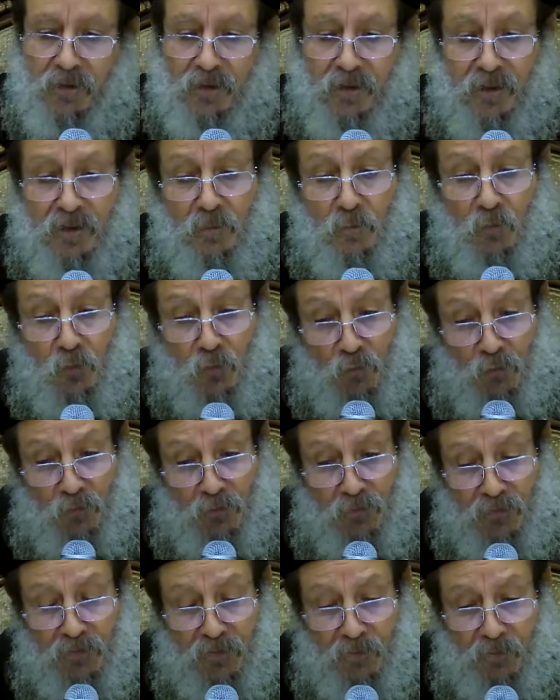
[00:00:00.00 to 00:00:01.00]
في انجيل
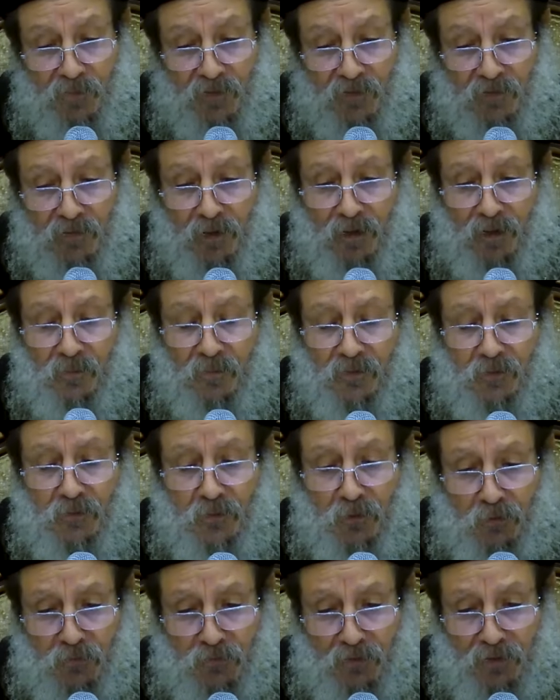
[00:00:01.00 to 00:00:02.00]
مرقس الساعه
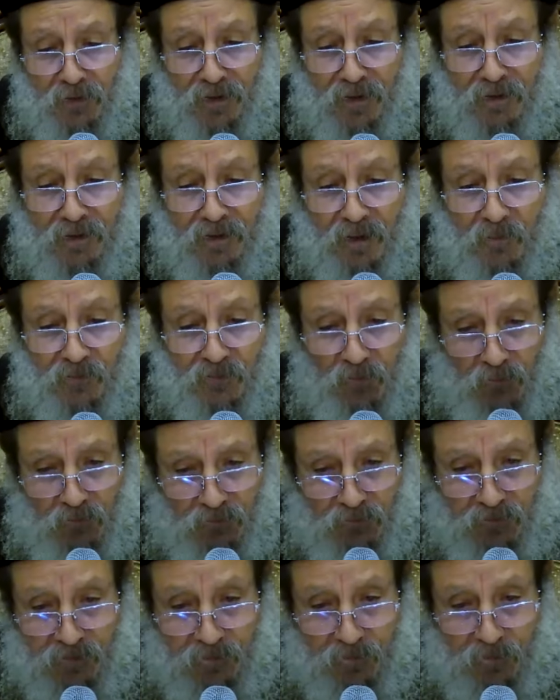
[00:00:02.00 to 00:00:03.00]
15 ايه
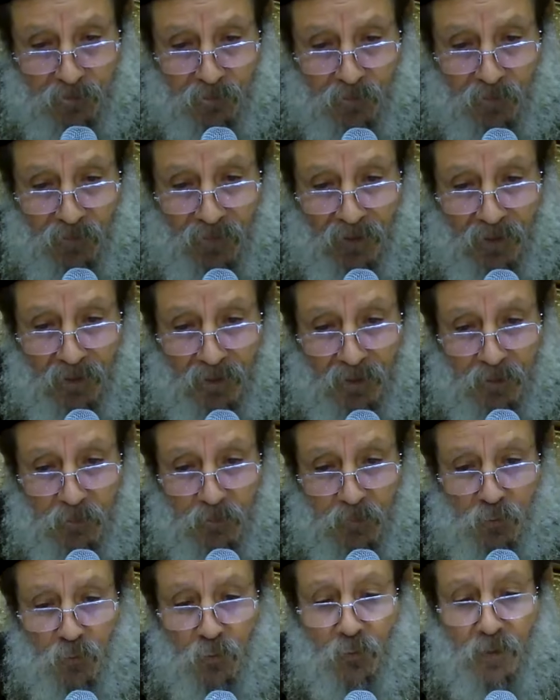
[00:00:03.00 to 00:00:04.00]
25
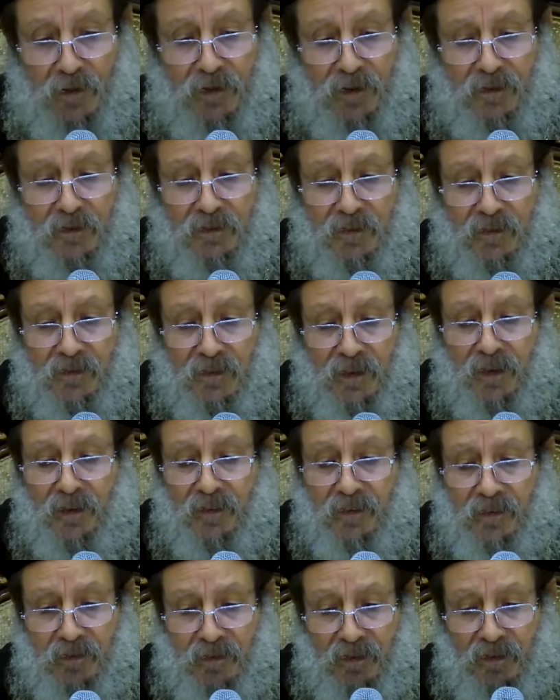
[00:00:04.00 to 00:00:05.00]
بيقول وكانت الساعه
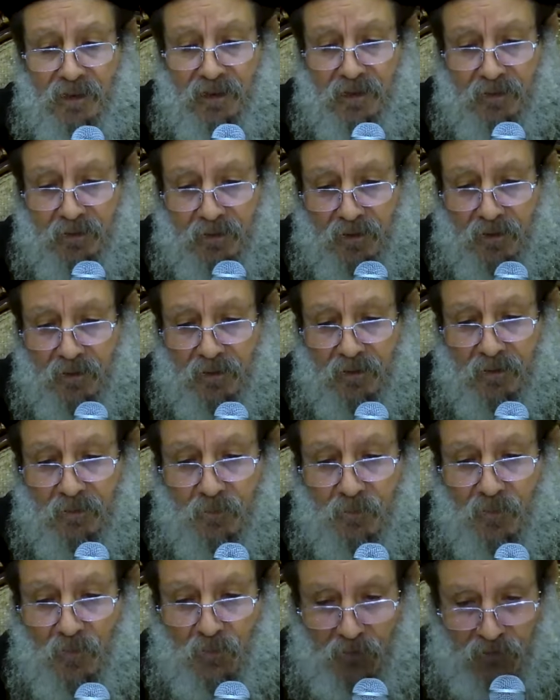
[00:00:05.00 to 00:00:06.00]
الثالثه
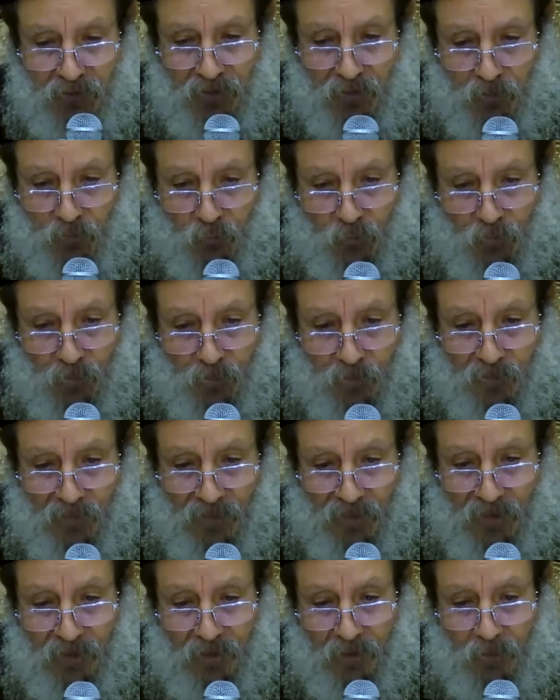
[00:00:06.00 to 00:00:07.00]
فصلبوه
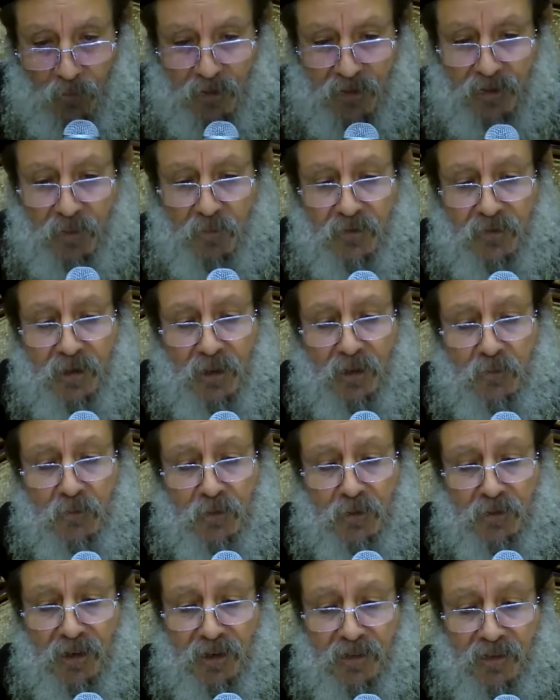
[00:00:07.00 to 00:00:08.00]
واحنا بنصلي في
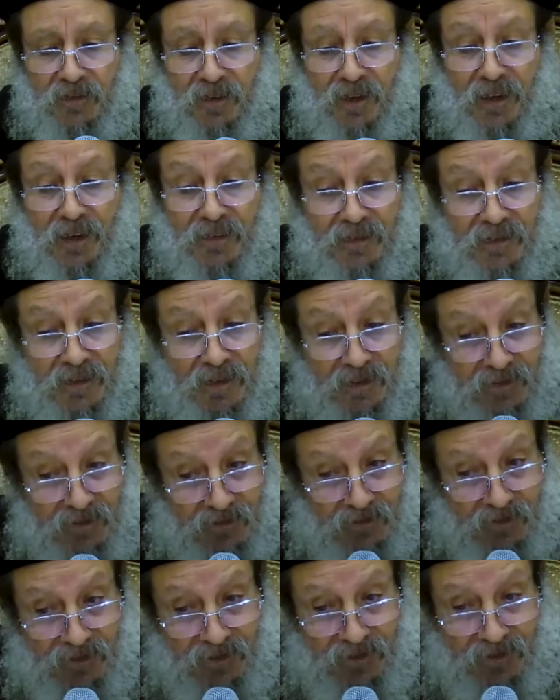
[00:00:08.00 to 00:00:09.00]
قطع الساعه
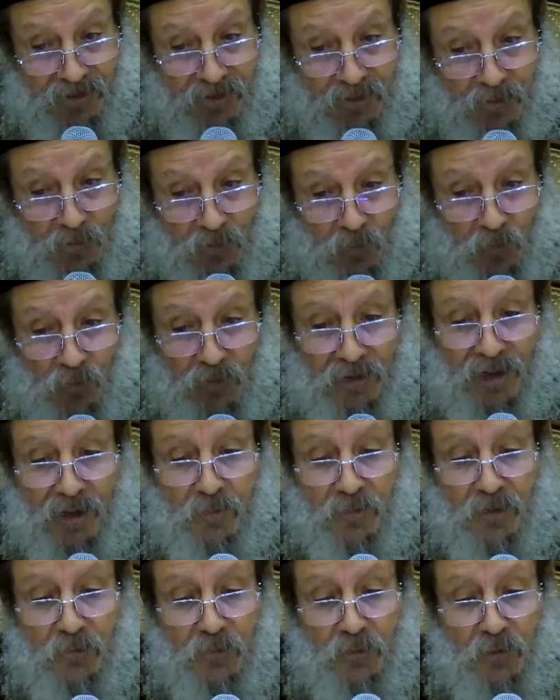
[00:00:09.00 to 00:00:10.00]
السادسه بنقول يا
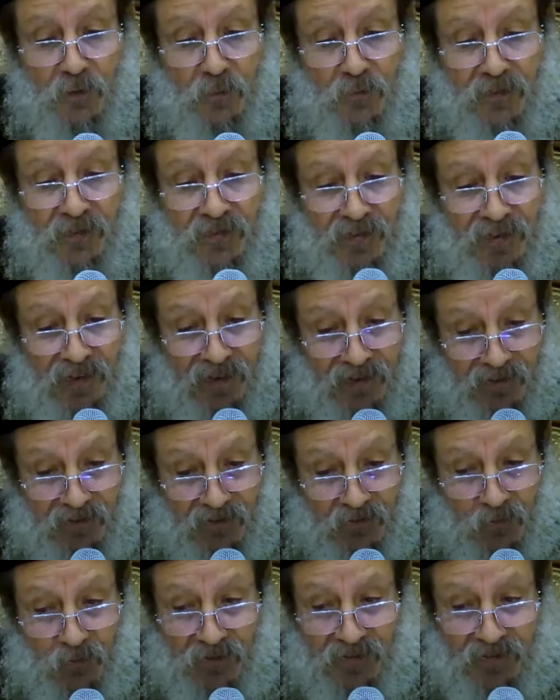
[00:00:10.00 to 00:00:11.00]
من في اليوم
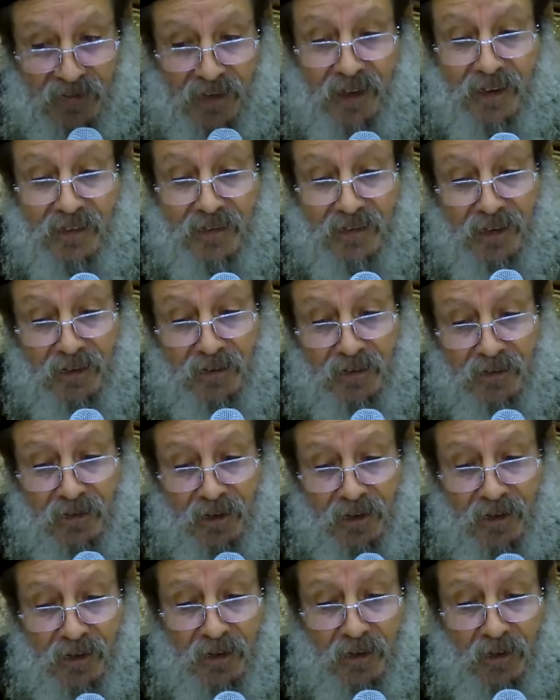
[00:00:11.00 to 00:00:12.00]
السادس والساعه
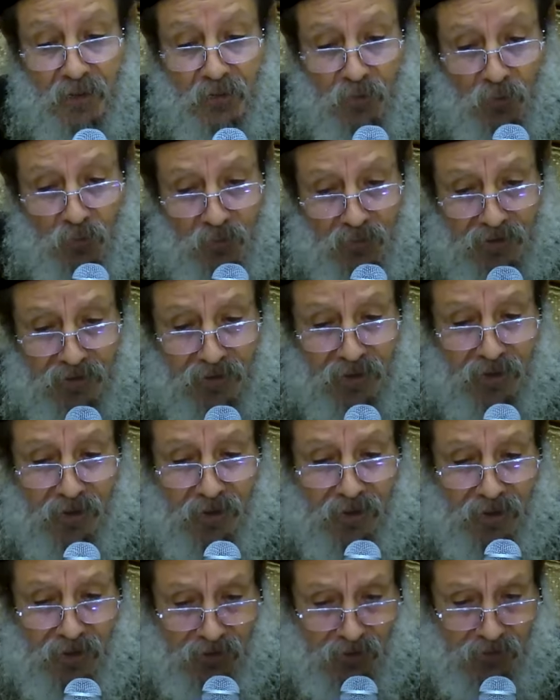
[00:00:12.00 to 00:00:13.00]
السادسه سمرت
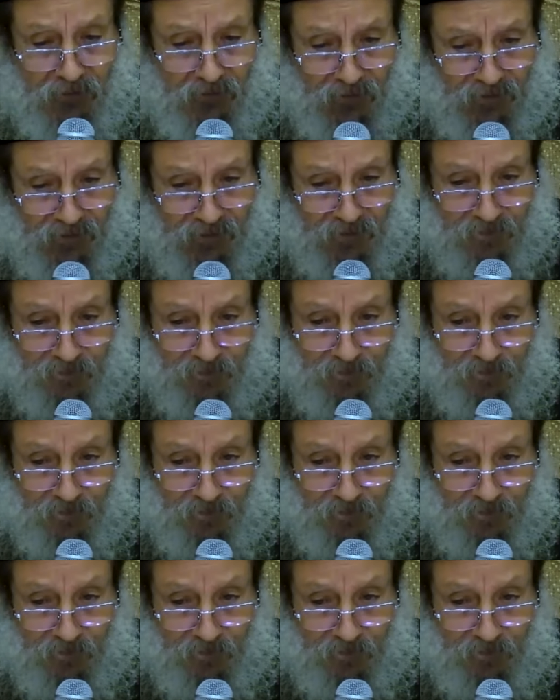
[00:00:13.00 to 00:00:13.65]
على الصليب